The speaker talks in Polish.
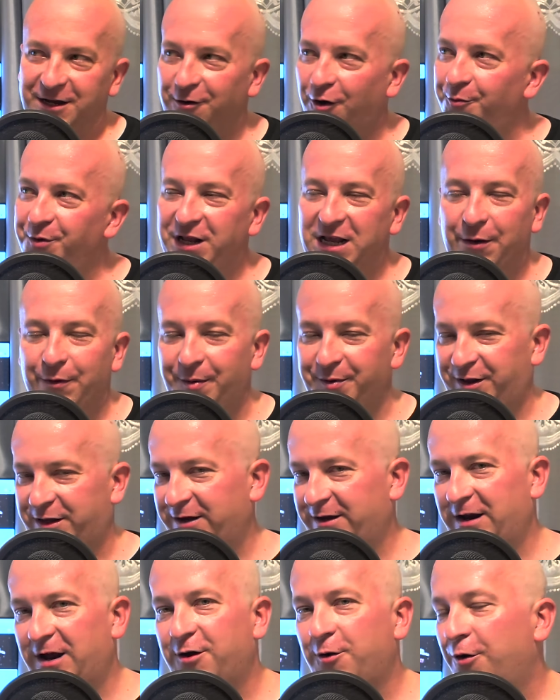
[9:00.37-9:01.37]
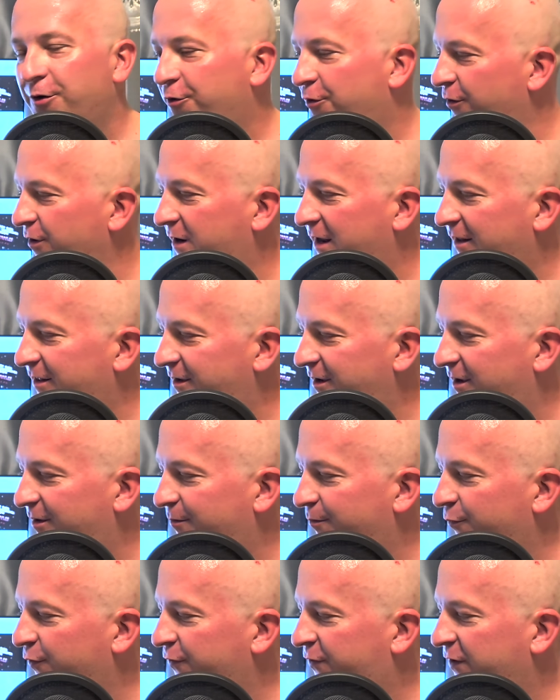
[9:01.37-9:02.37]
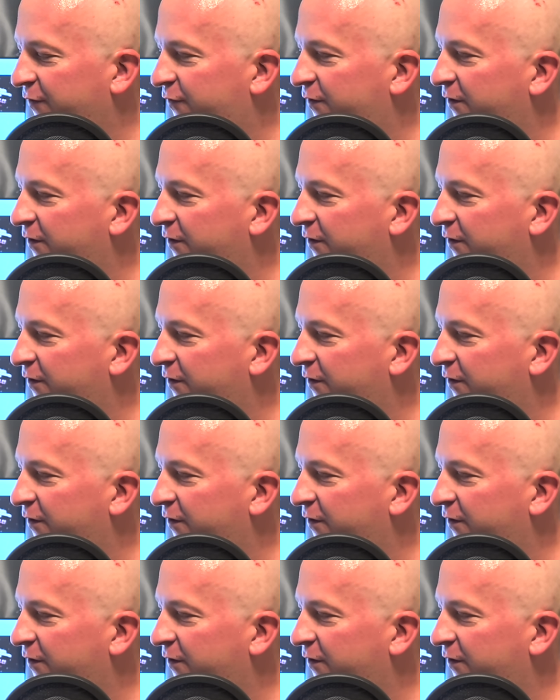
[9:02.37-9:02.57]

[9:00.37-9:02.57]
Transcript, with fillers: ominęła mnie ta gra kon konkretnie, rzecz,